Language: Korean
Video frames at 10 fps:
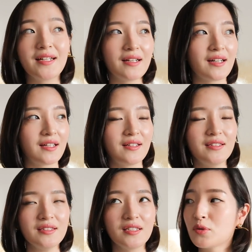
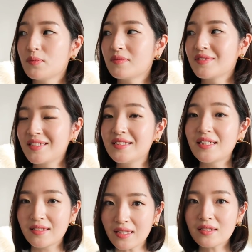생각에는 좀
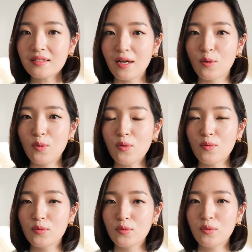진짜 따뜻하고
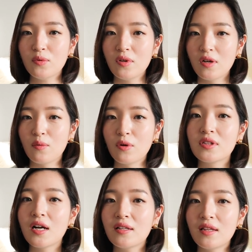또
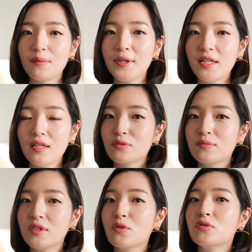원가 대비
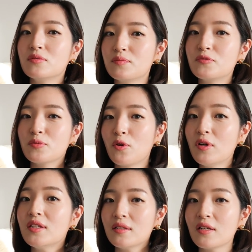좀 이거는 좀
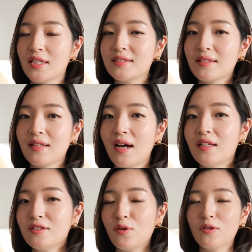퀄리티가 괜찮다
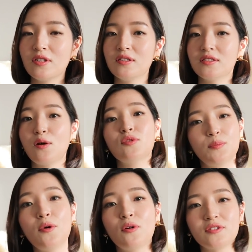하는 거를 사고
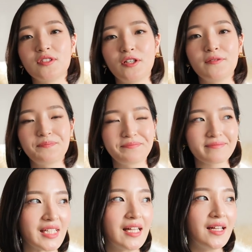싶었거든요.
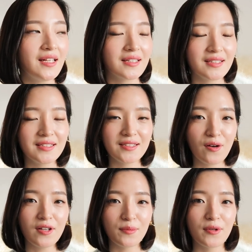
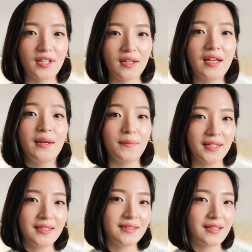그래서 이번에
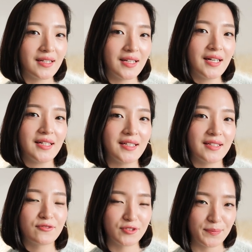패딩을 하나
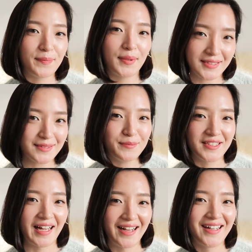
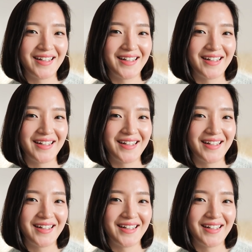구입했습니다.